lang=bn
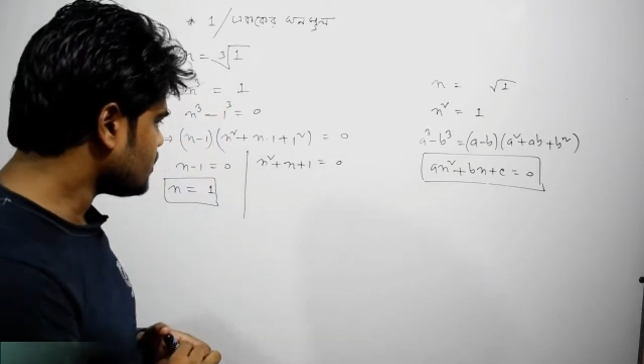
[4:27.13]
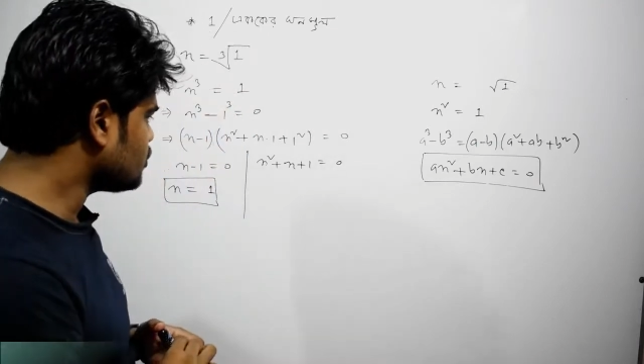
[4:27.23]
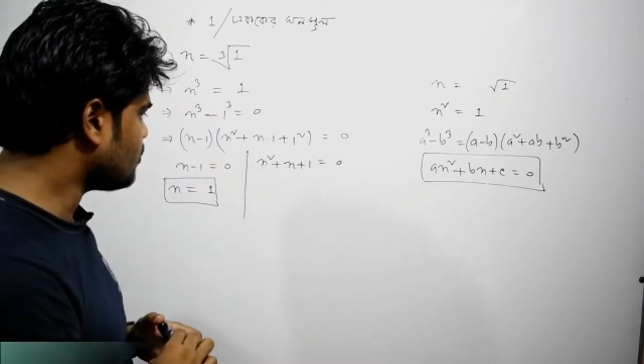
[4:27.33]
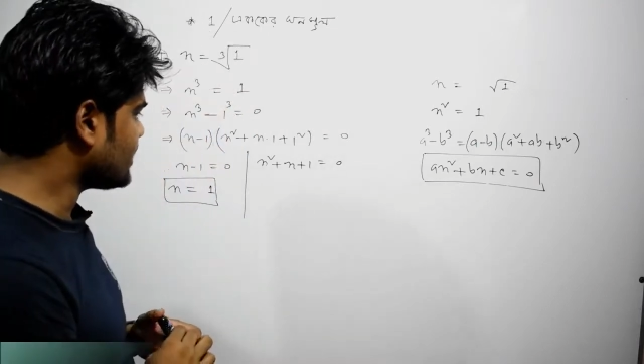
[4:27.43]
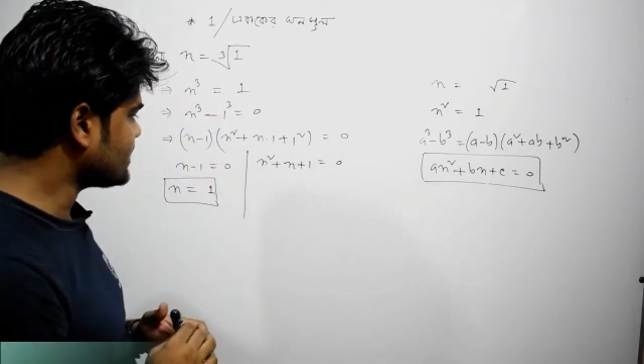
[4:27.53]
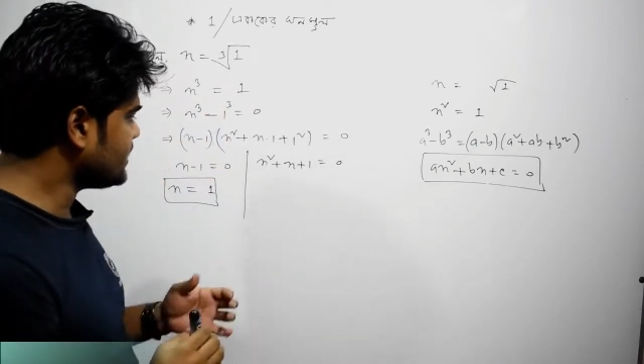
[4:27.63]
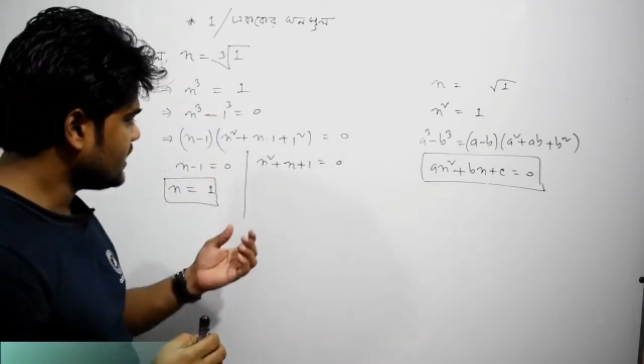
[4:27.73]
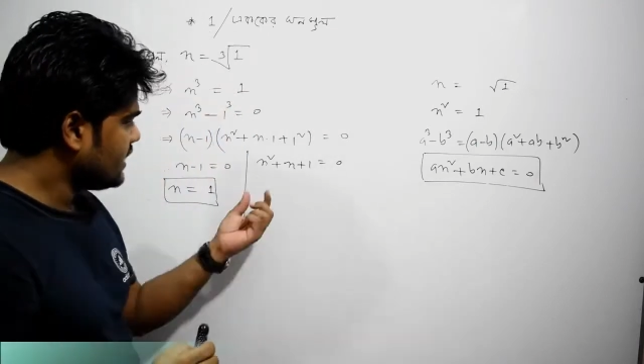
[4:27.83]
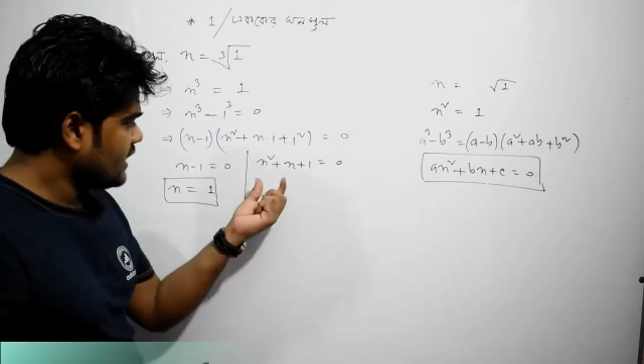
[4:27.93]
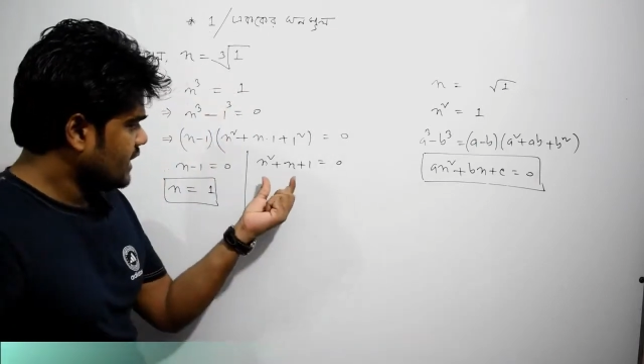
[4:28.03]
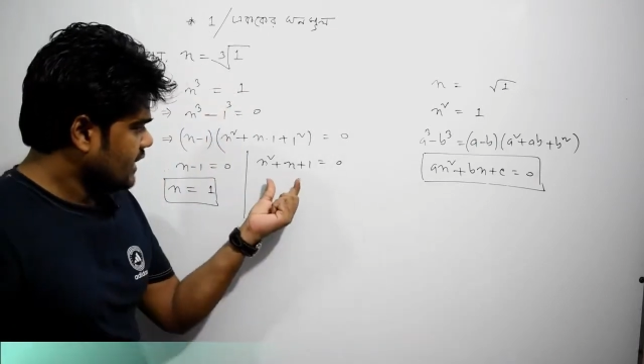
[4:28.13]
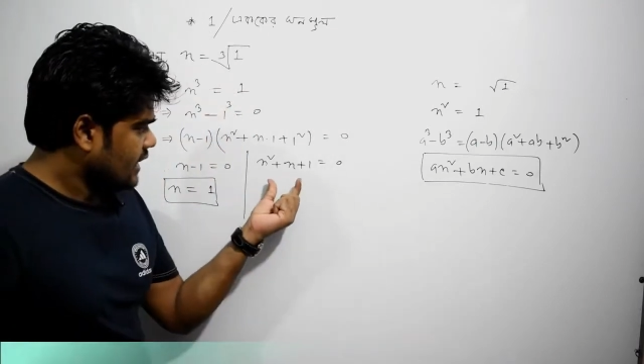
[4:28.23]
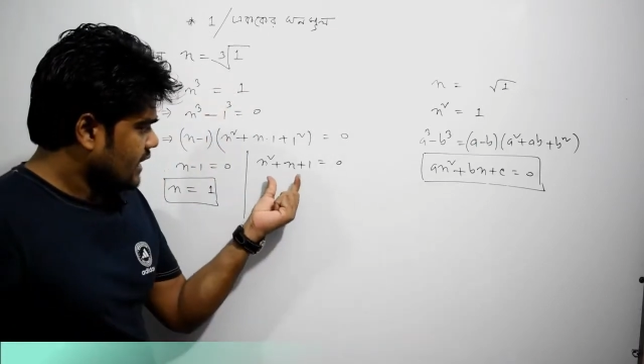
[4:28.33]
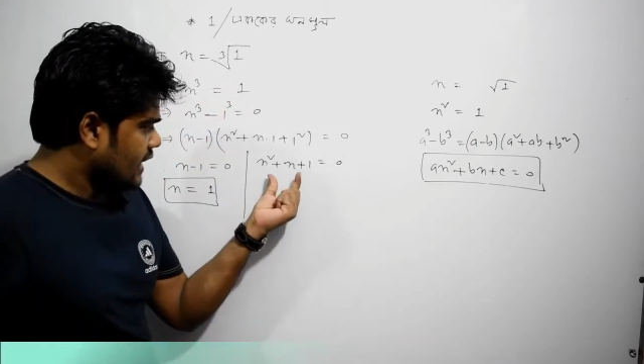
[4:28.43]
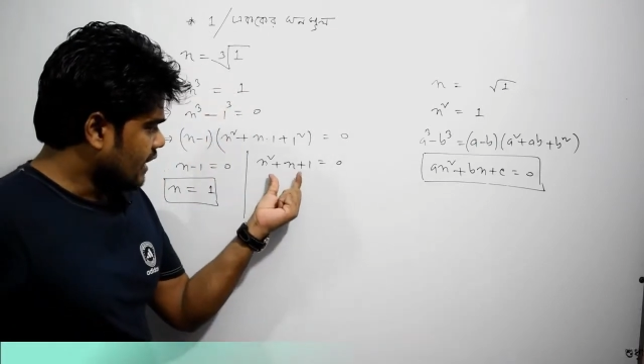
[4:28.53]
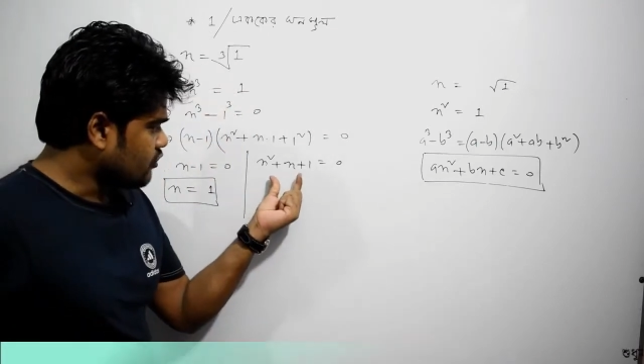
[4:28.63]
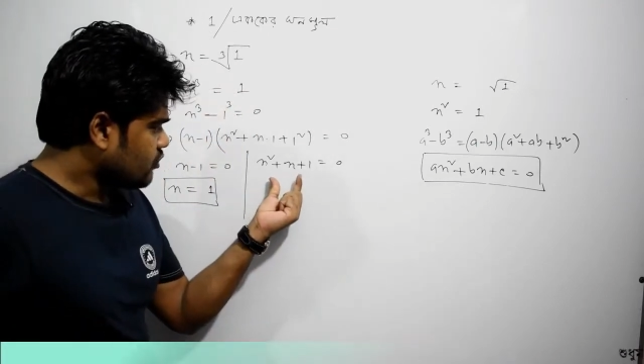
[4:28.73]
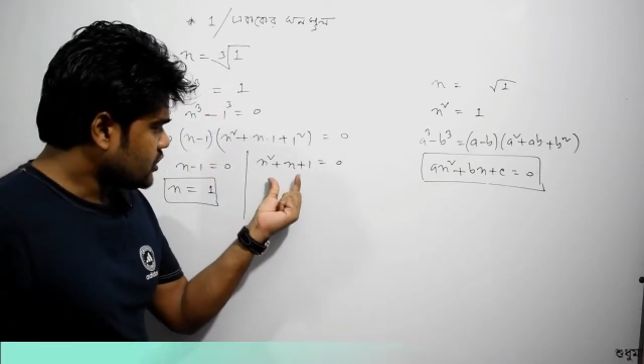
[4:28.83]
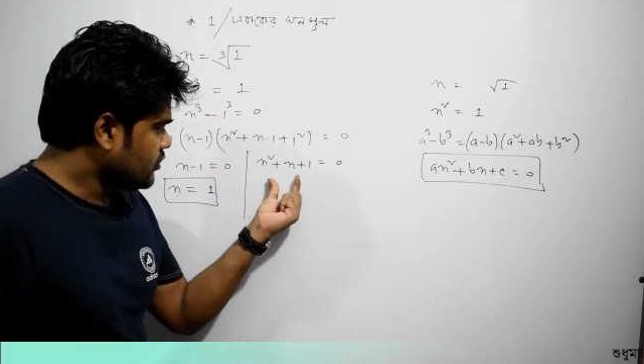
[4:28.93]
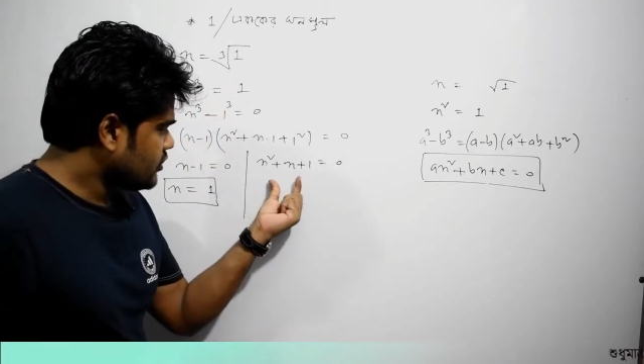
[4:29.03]
তো আসেন এখন
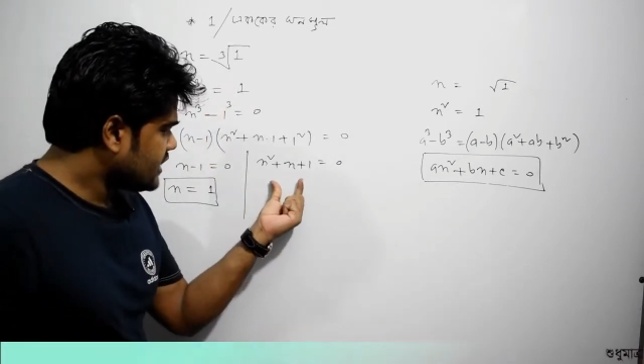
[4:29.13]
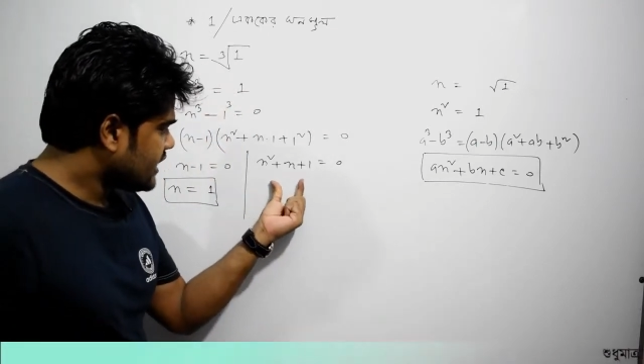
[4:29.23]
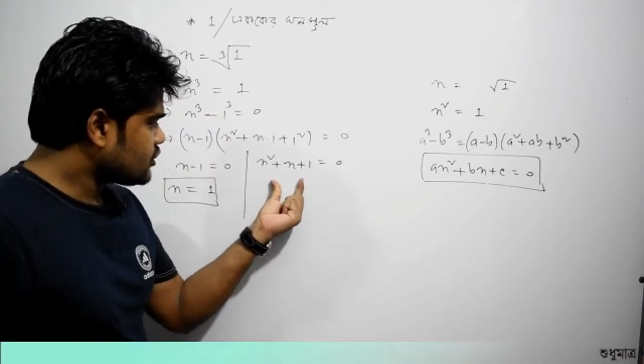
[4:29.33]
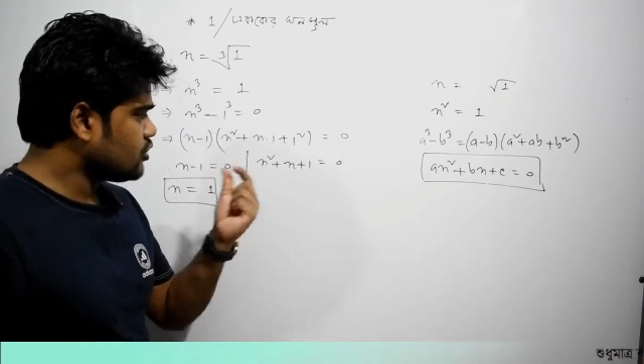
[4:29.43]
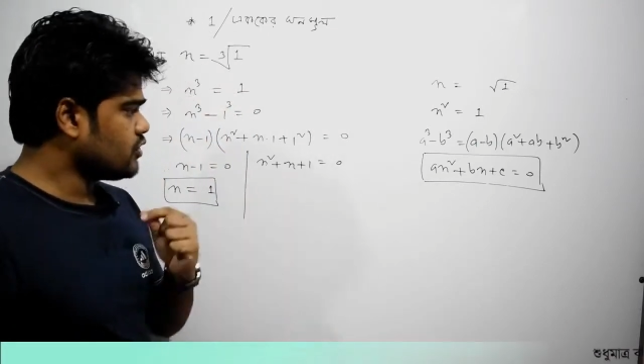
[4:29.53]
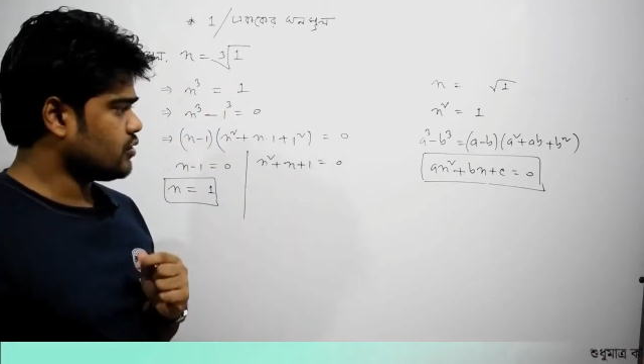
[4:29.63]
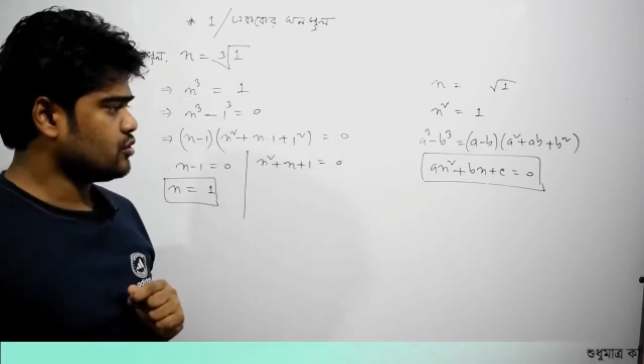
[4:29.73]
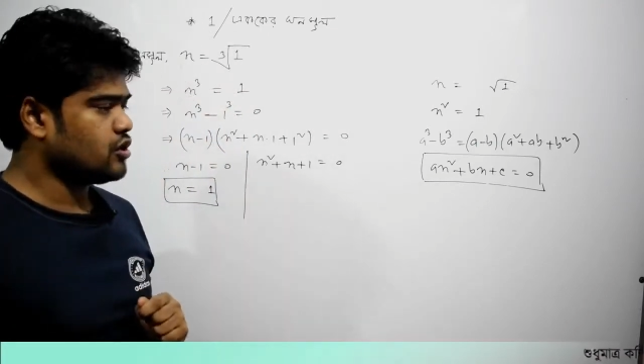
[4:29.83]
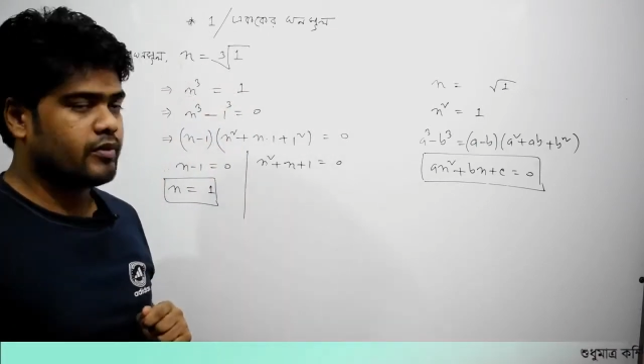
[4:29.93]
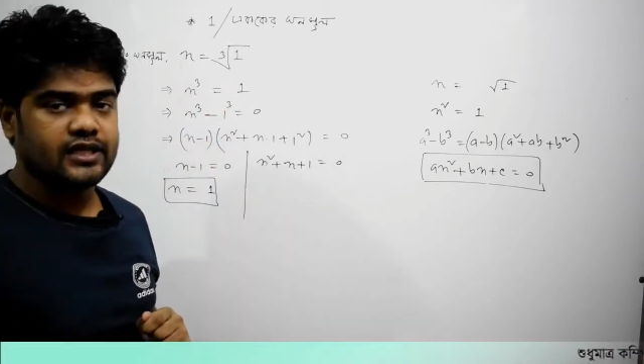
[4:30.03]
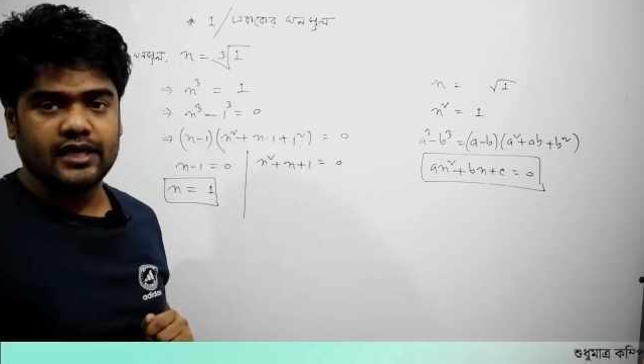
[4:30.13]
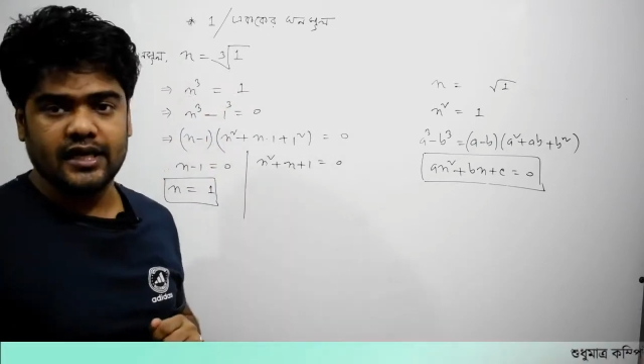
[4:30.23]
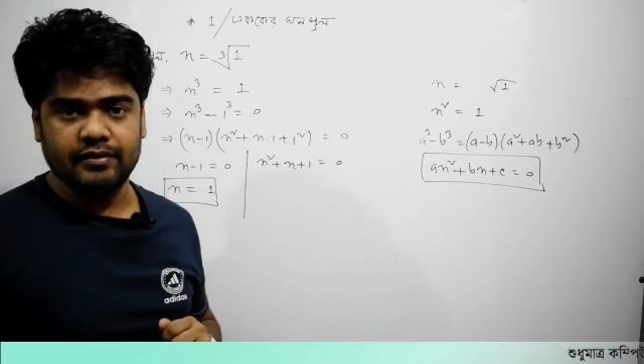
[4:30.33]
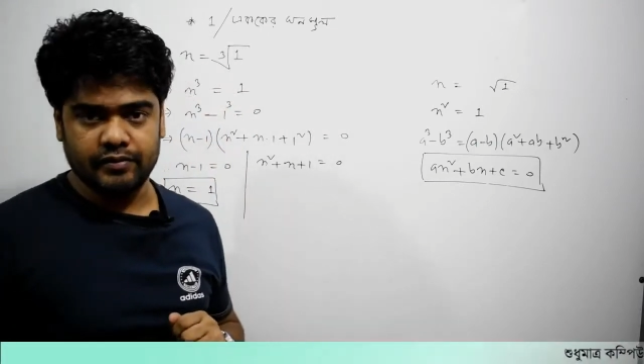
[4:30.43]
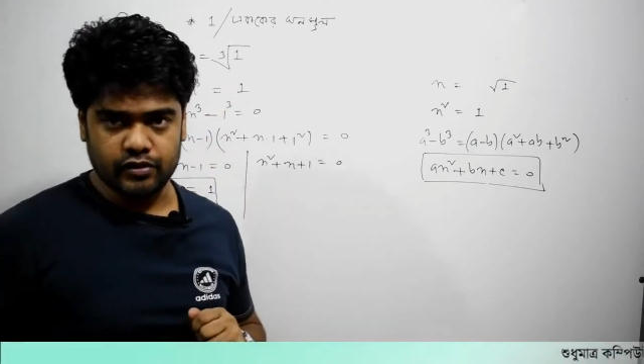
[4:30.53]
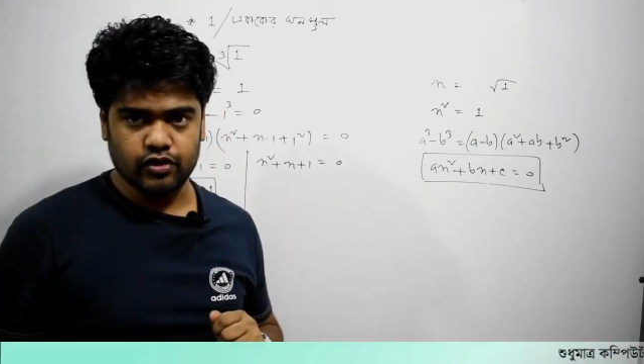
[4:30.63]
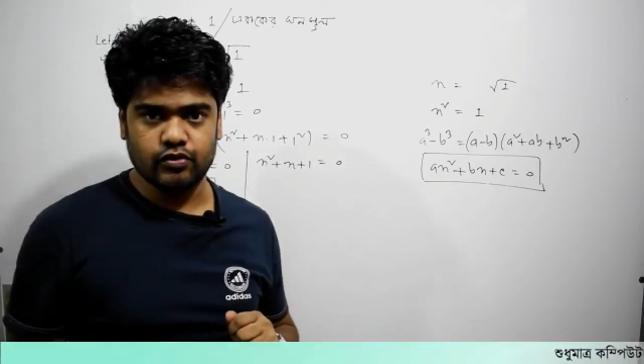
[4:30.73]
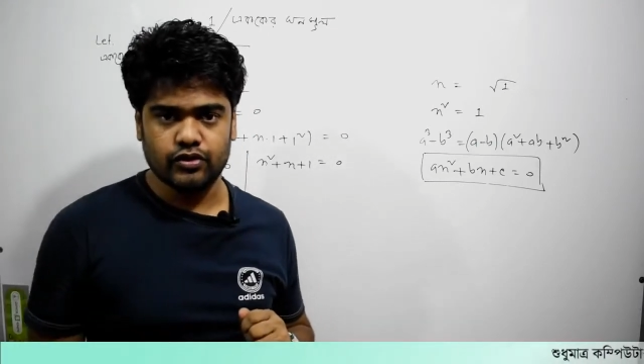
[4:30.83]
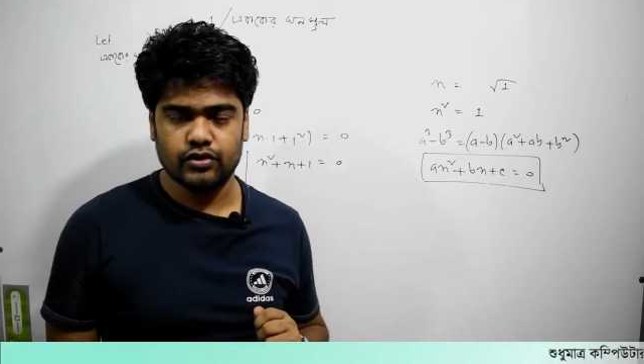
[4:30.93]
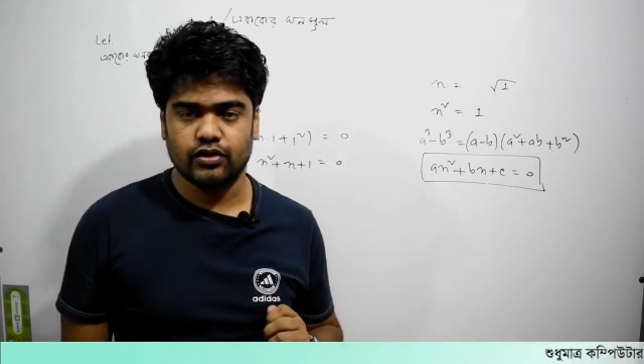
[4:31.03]
কথা হলো দীঘাত সমীকরণ সমাধান কিভাবে করব